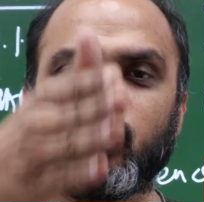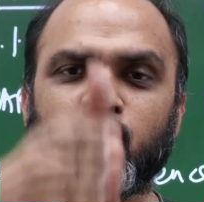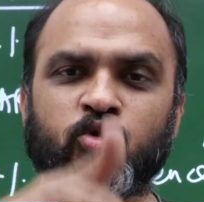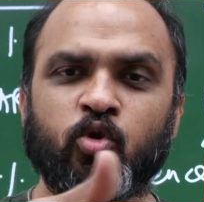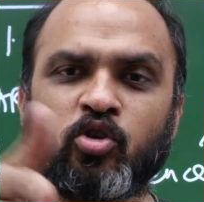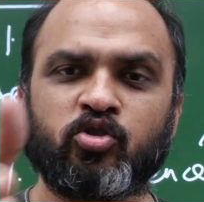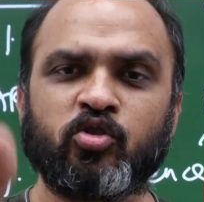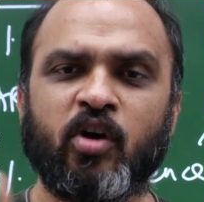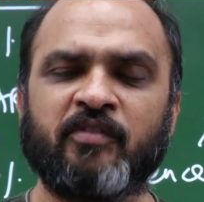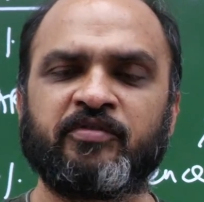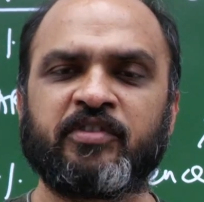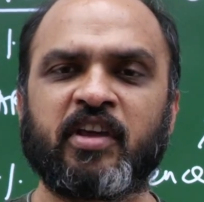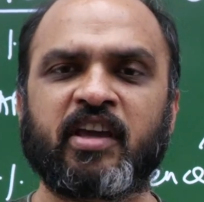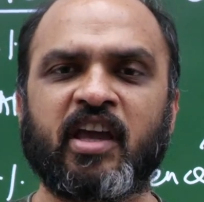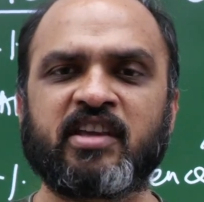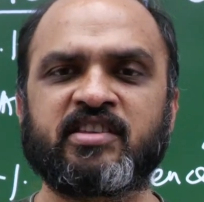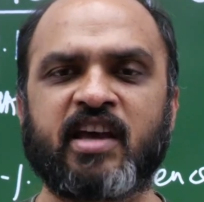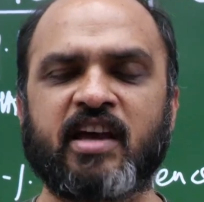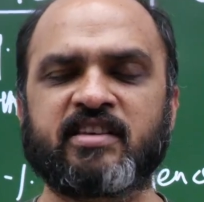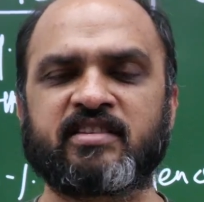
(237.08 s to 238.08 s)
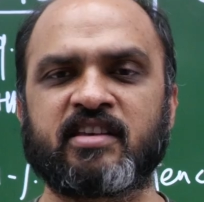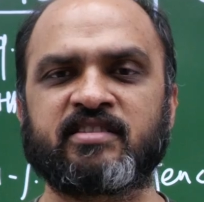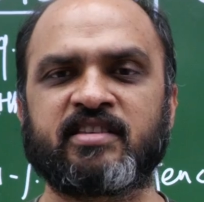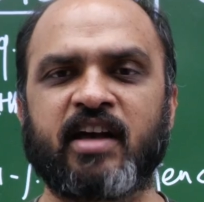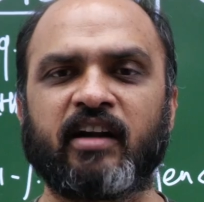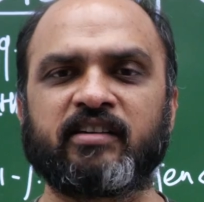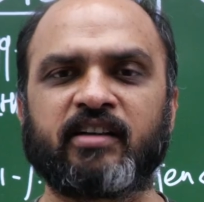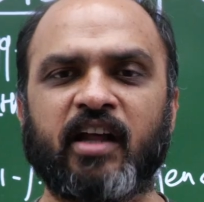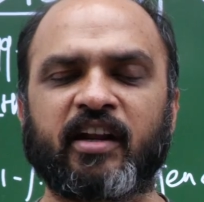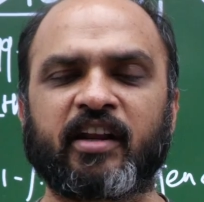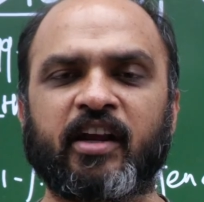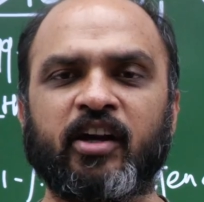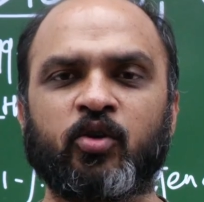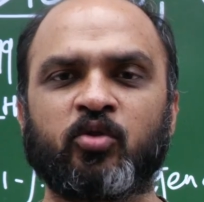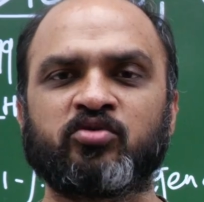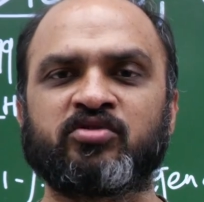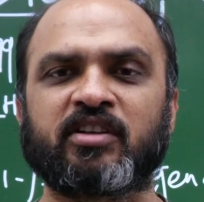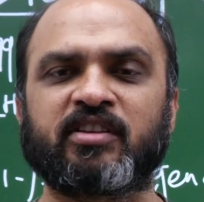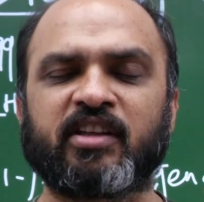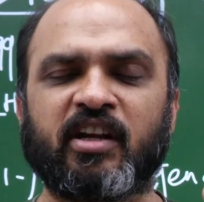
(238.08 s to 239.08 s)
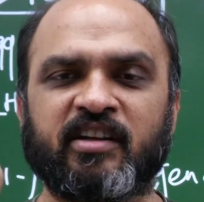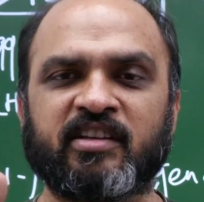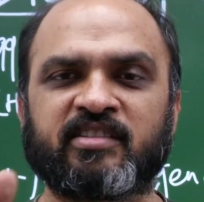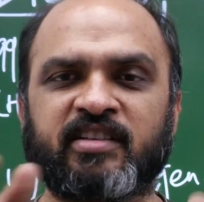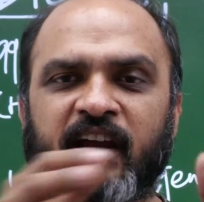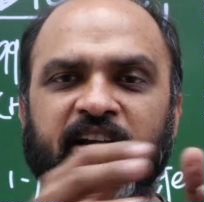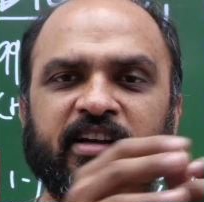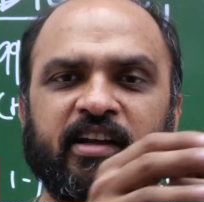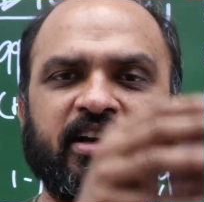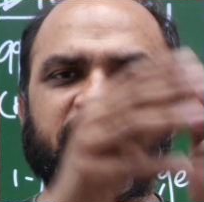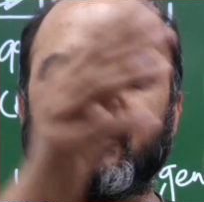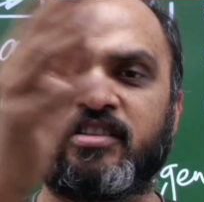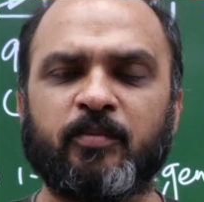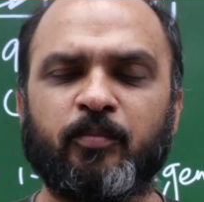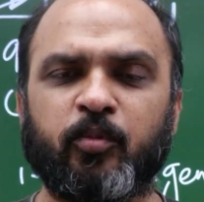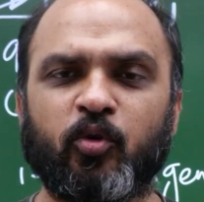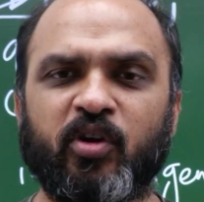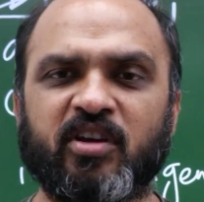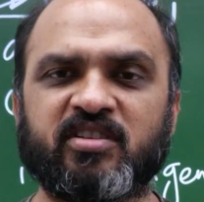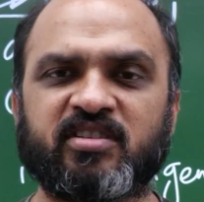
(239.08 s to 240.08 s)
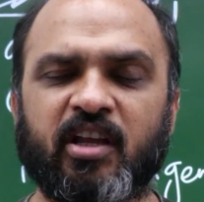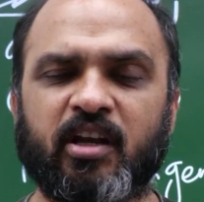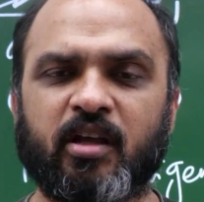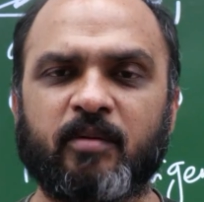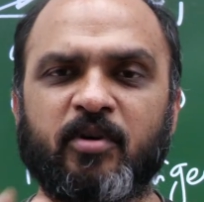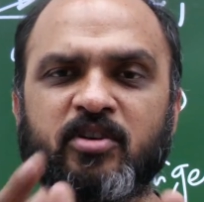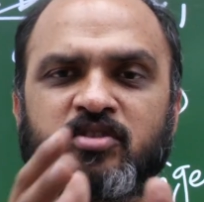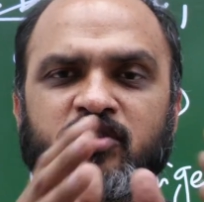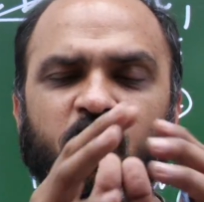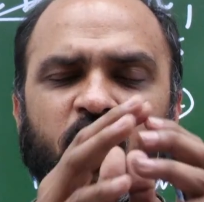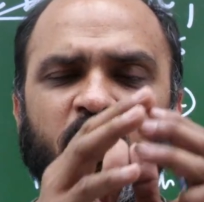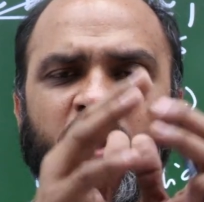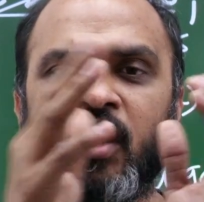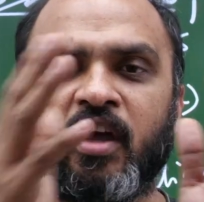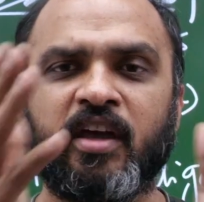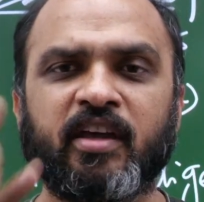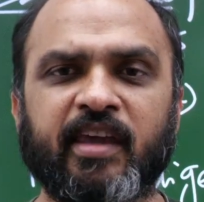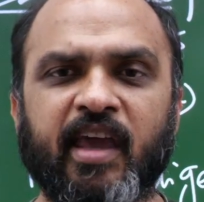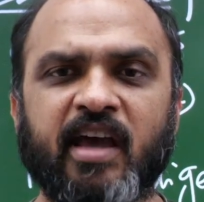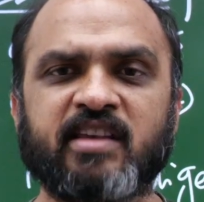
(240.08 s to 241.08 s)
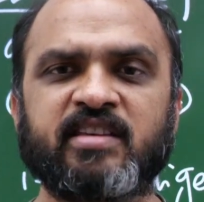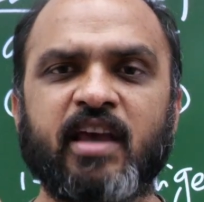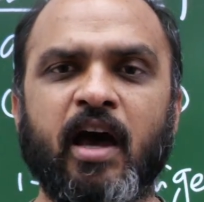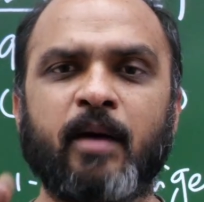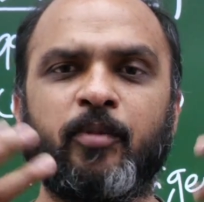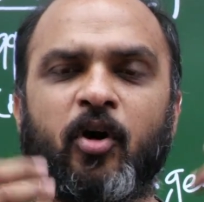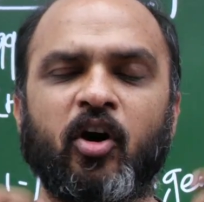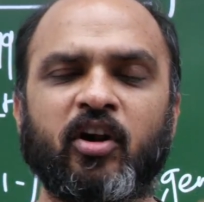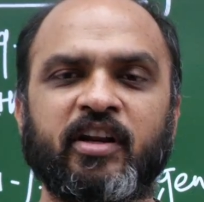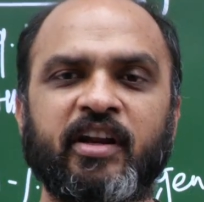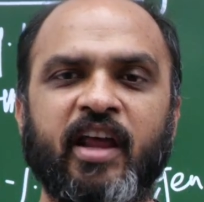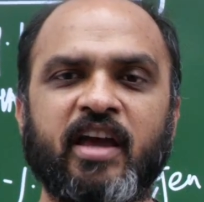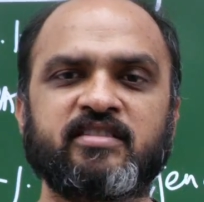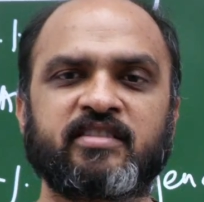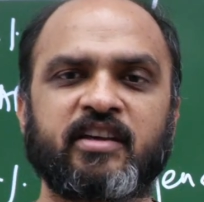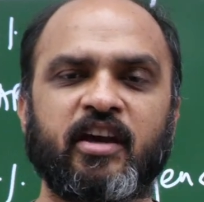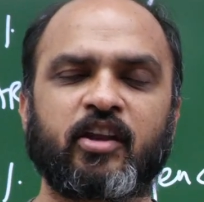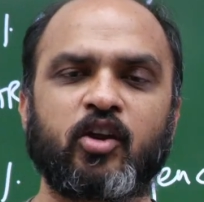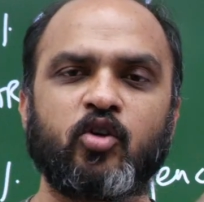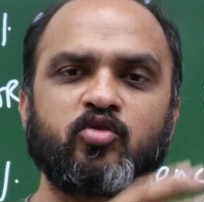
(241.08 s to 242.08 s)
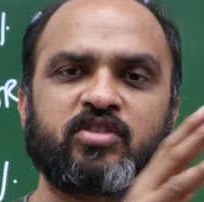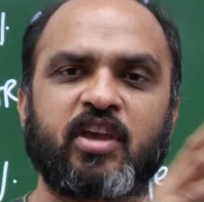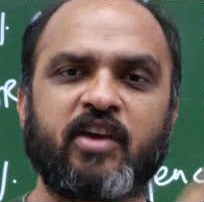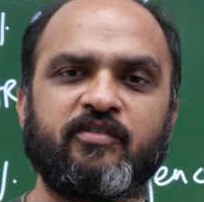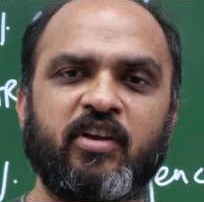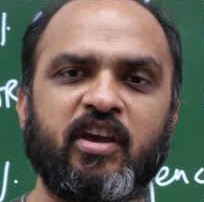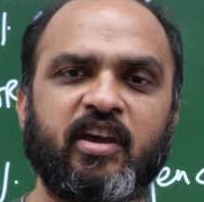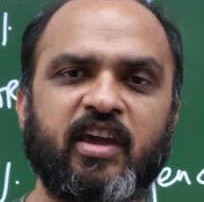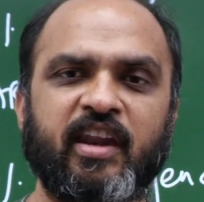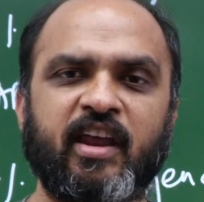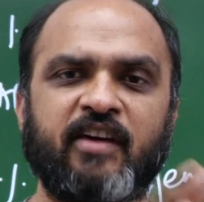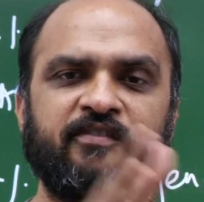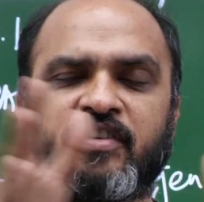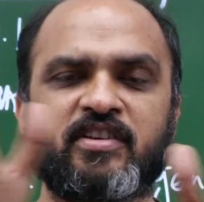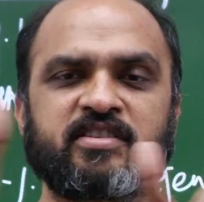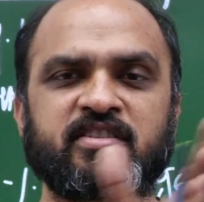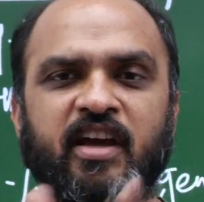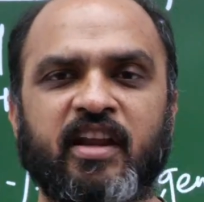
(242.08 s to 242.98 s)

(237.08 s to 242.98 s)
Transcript: दो दो हफ्ते के छह से सात टारगेट हो सकते हैं डिसाइड कर लीजिए पूरे सिलेबस को कैसे आप ऑर्गेनाइज करके उसके वीक एरिया फिक्स